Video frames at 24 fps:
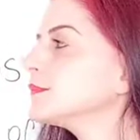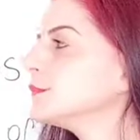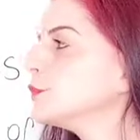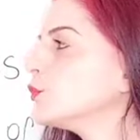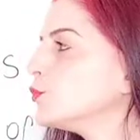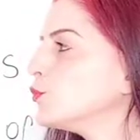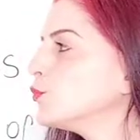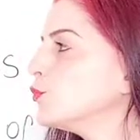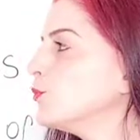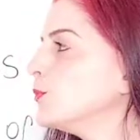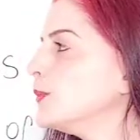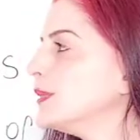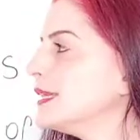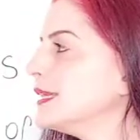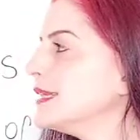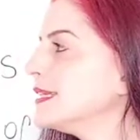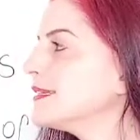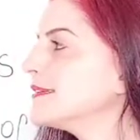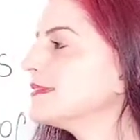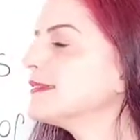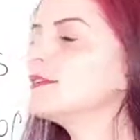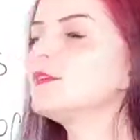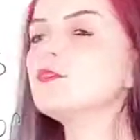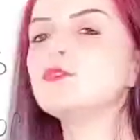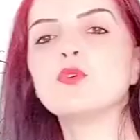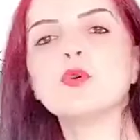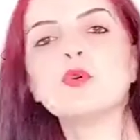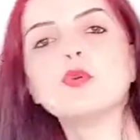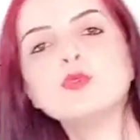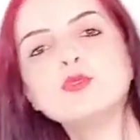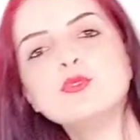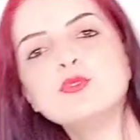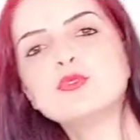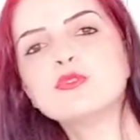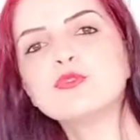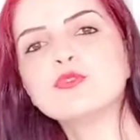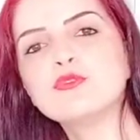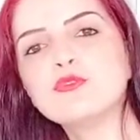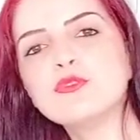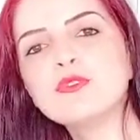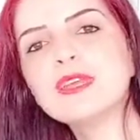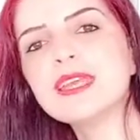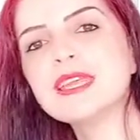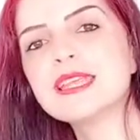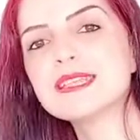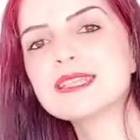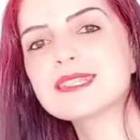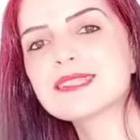onun birlikte yol yürüdüğü
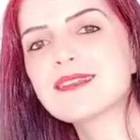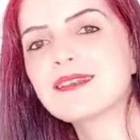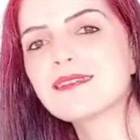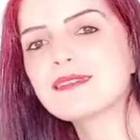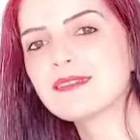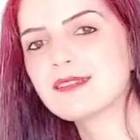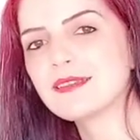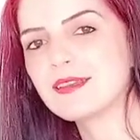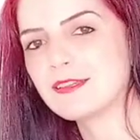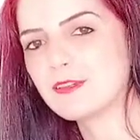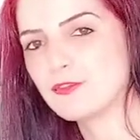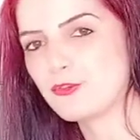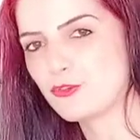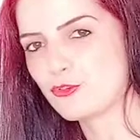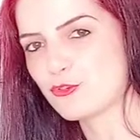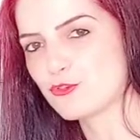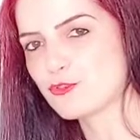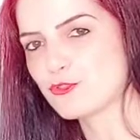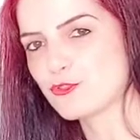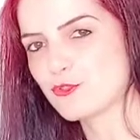insanlara diyoruz.